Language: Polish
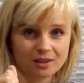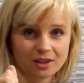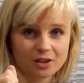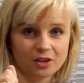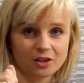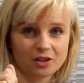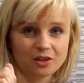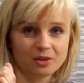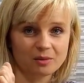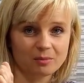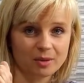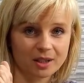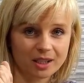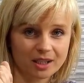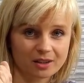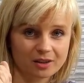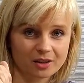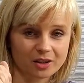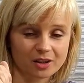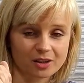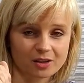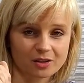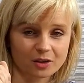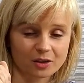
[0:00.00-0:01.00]
narzędzie, bardzo
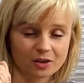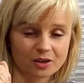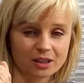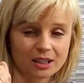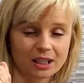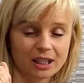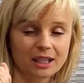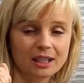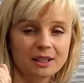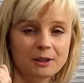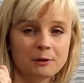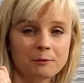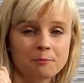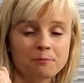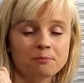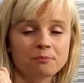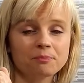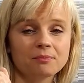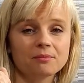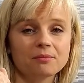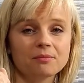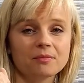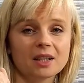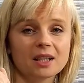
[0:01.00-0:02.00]
istotne,
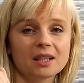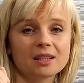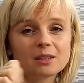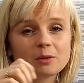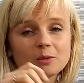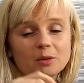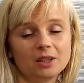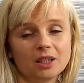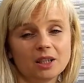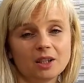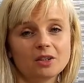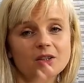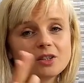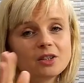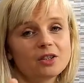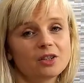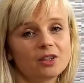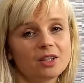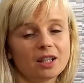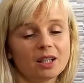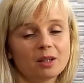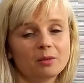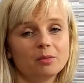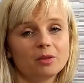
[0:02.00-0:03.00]
składające się
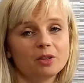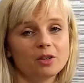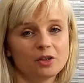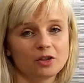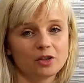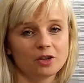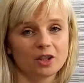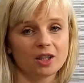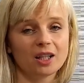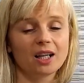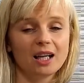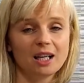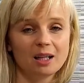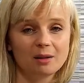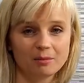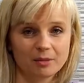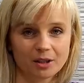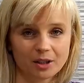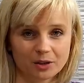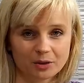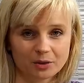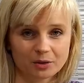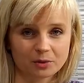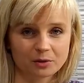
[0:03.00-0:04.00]
tak jakby z trzech
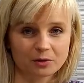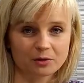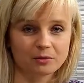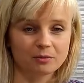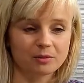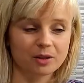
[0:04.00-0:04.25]
elementów.